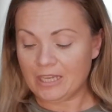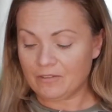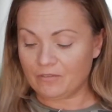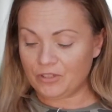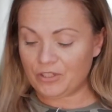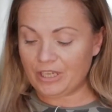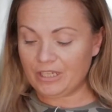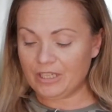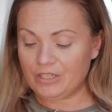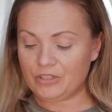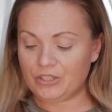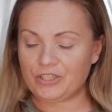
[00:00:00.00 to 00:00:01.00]

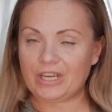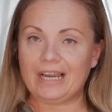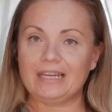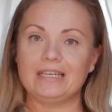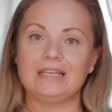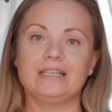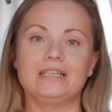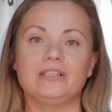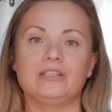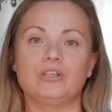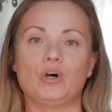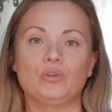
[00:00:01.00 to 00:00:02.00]
Wysieję dzisiaj e,
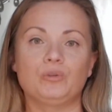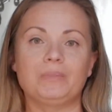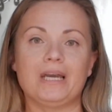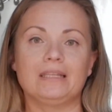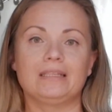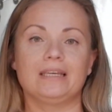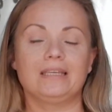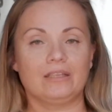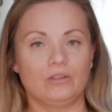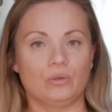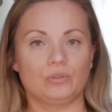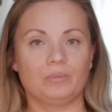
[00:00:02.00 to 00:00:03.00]
odmianę,
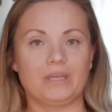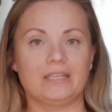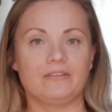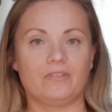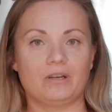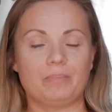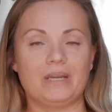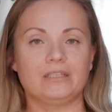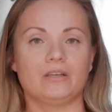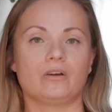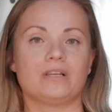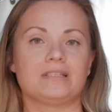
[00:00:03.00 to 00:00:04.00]
jedną odmianę
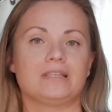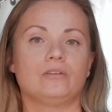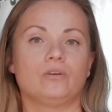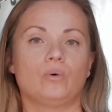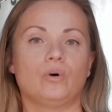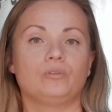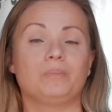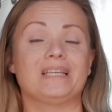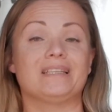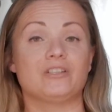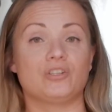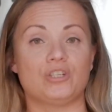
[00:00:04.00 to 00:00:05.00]
werbeny oraz jedną
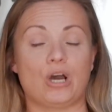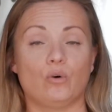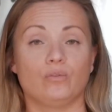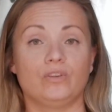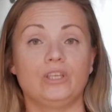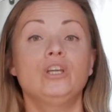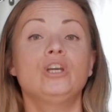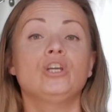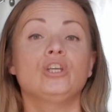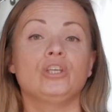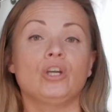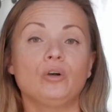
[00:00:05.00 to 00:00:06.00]
odmianę szałwi
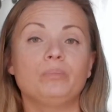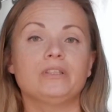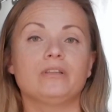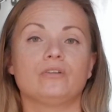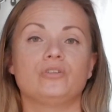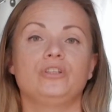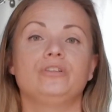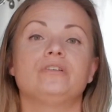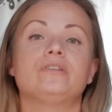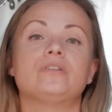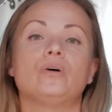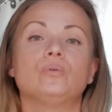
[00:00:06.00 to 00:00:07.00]
i obie te
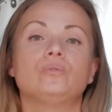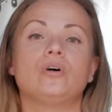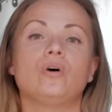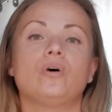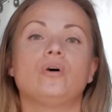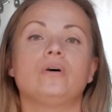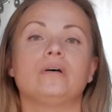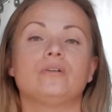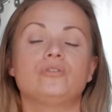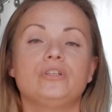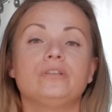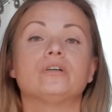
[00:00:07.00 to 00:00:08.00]
rośliny są to e,
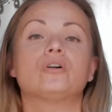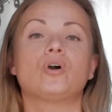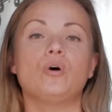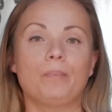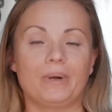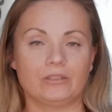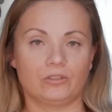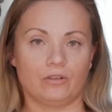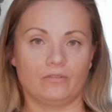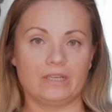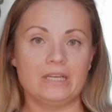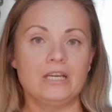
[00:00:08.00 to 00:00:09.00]
rośliny
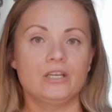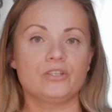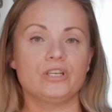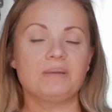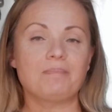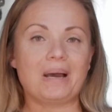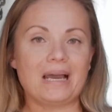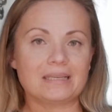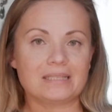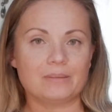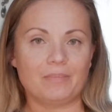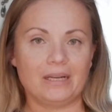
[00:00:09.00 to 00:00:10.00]
kompaktowe, czyli
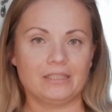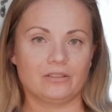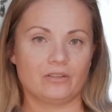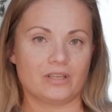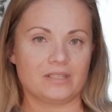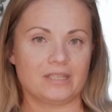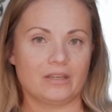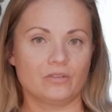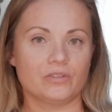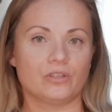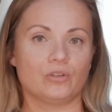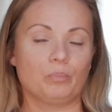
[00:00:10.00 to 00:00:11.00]
maksymalnie
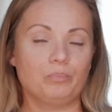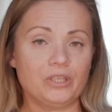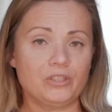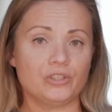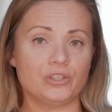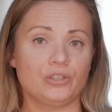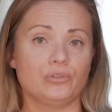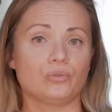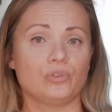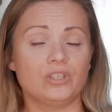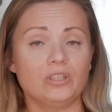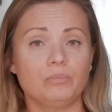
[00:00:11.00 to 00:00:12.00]
dorastające do
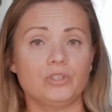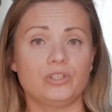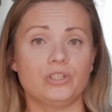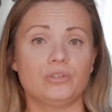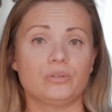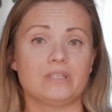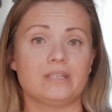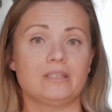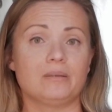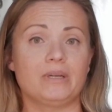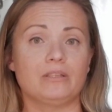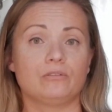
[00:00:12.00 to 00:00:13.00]
50-70
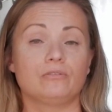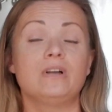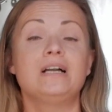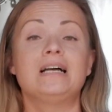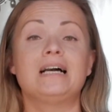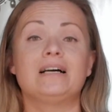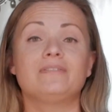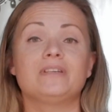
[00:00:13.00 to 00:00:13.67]
cm, a